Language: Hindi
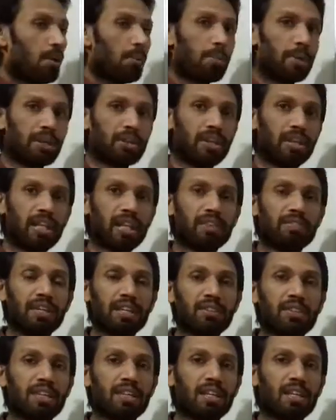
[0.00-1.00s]
प्रत्येक
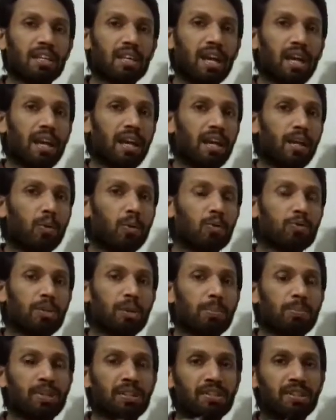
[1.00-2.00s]
व्यक्ति के क्या है कुछ
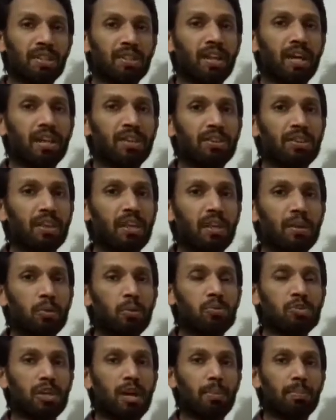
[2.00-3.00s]
अपने सिद्धांत
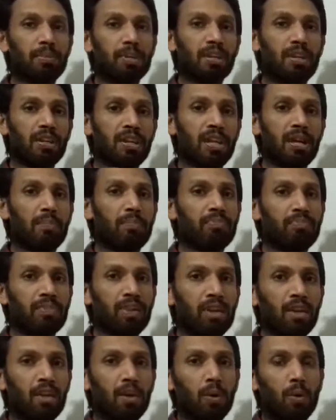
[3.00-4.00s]
कुछ अपने नियम
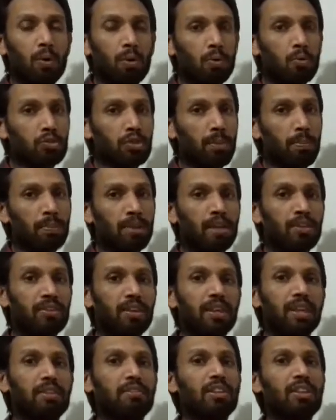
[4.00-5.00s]
और कुछ अपना
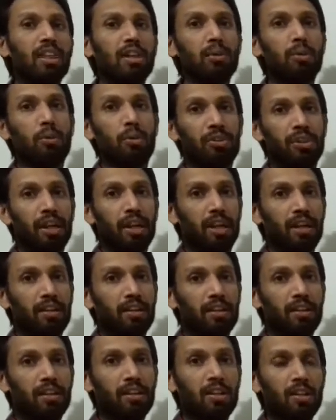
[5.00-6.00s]
तर्क वितर्क होता है
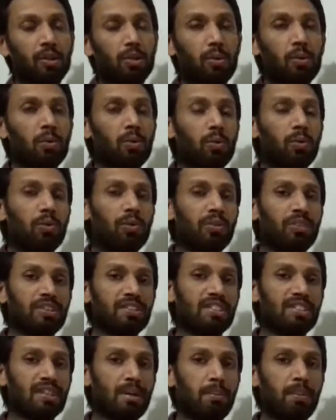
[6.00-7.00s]
तो
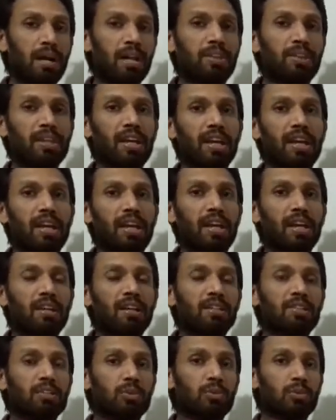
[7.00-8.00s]
जैसे समानता है
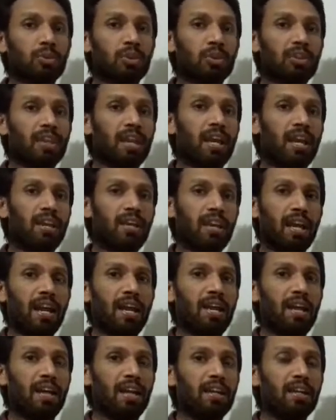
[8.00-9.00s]
स्वतंत्रता है न्याय
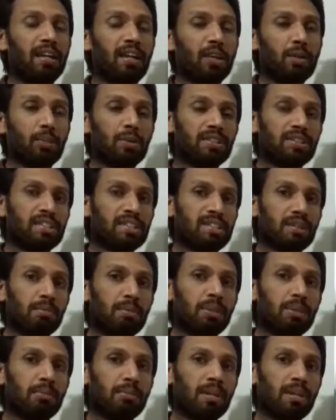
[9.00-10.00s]
है तो इसके
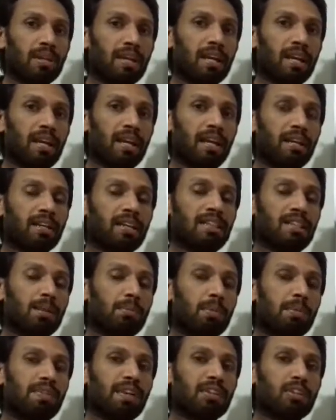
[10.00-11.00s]
संबंध में क्या है कि
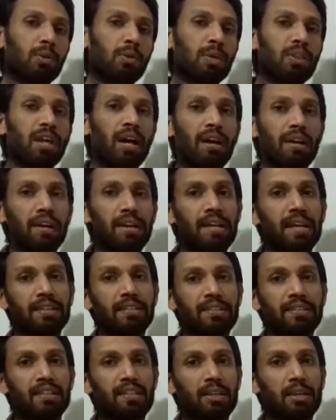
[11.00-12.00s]
सभी व्यक्तियों की धारणा एक
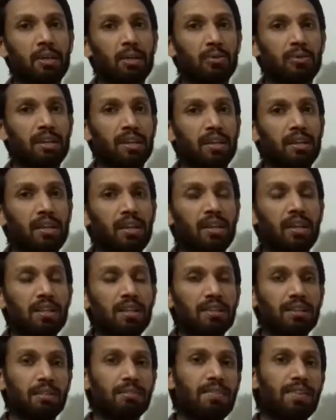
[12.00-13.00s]
जैसी नहीं होती
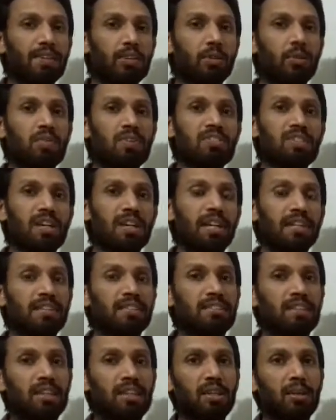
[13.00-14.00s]
सभी व्यक्तियों के विचार एक
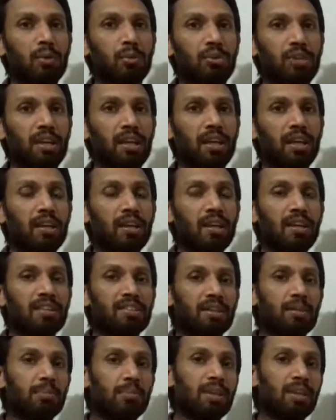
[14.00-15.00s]
जैसे नहीं होते
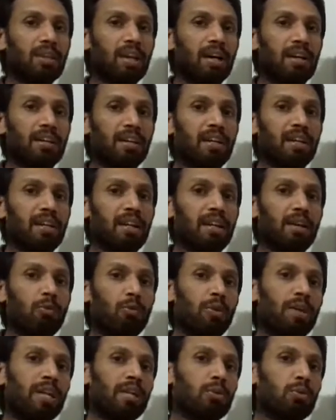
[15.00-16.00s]
सबकी धारणा है
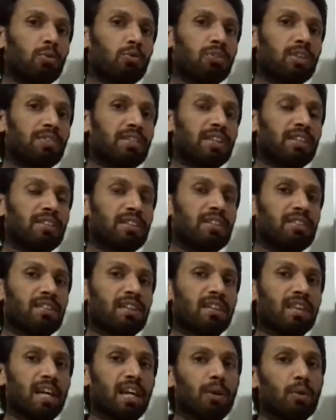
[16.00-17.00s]
वो एक दूसरे व्यक्ति से
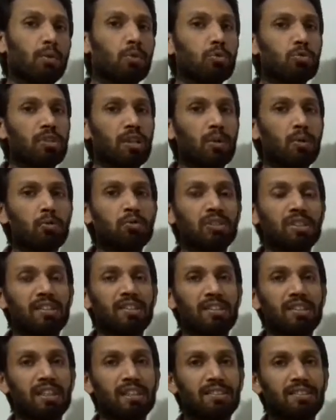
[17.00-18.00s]
क्या है कुछ ना कुछ
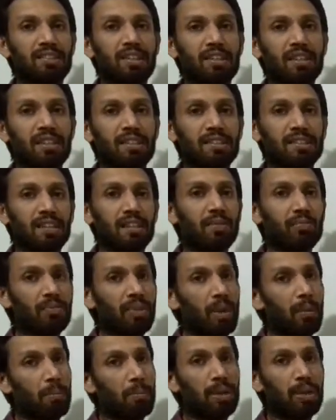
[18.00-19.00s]
किसी न किसी तरीके से
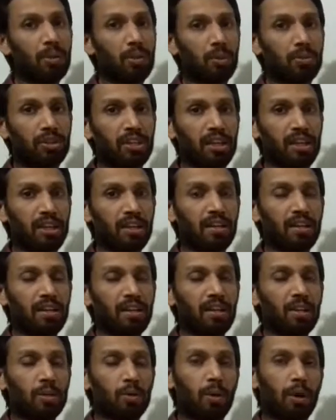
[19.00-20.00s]
भिन्न होती है
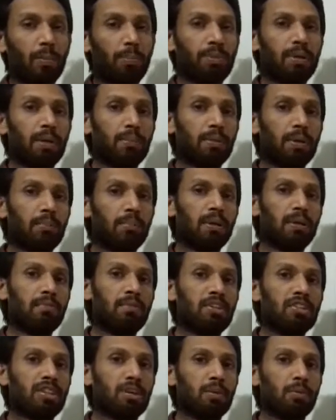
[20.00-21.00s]
तो अपने अपने भिन्न
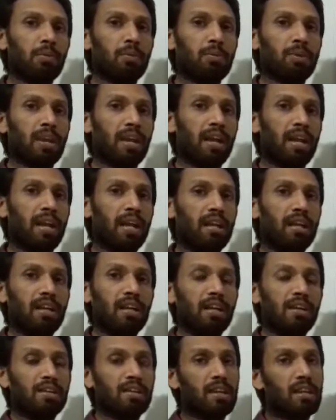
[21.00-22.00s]
विचारों को क्या है
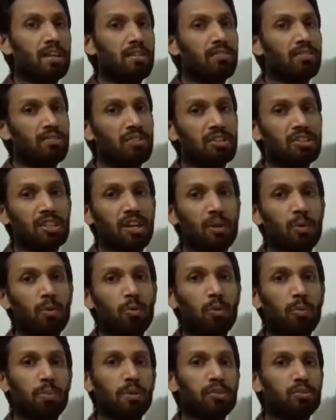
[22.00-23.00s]
कि विचारों
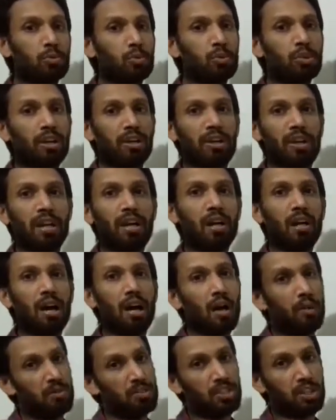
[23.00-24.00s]
को प्रस्तुत करना
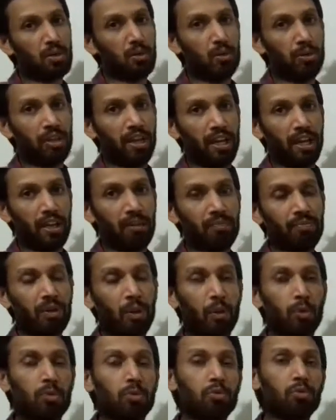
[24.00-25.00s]
आवश्यक होता है
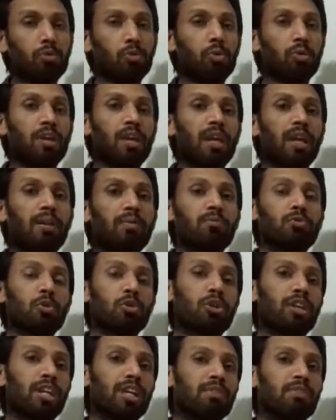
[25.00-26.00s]
और दूसरों के जो
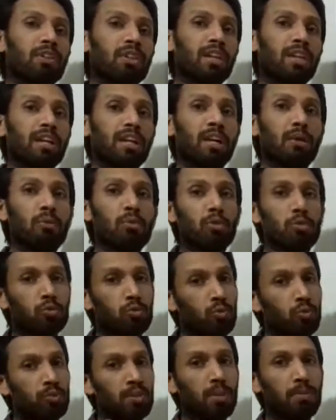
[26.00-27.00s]
तर्क वितर्क है उनको
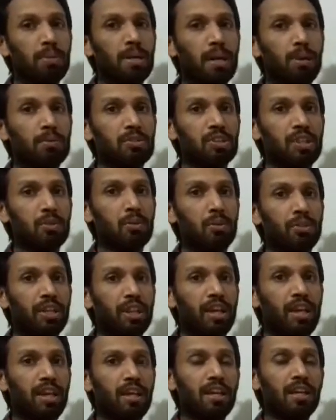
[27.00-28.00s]
सुनना भी आवश्यक होता
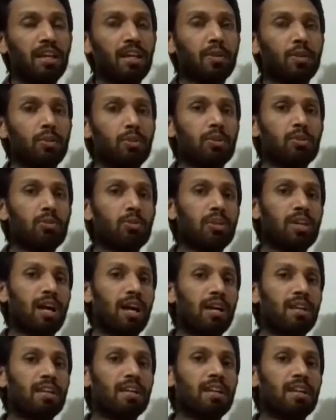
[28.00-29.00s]
है क्योंकि जो
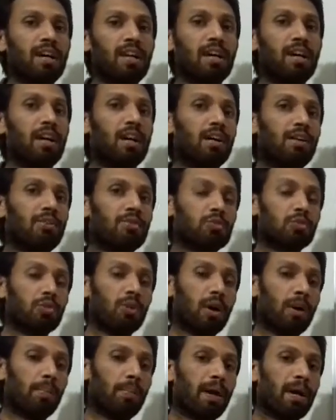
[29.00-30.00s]
ज्ञान का जो
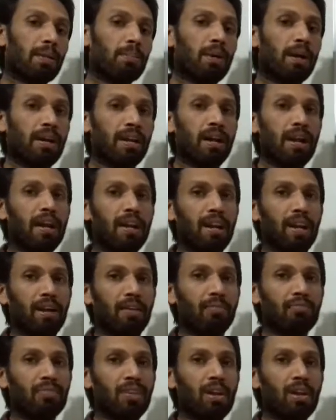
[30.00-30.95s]
अपार भंडार है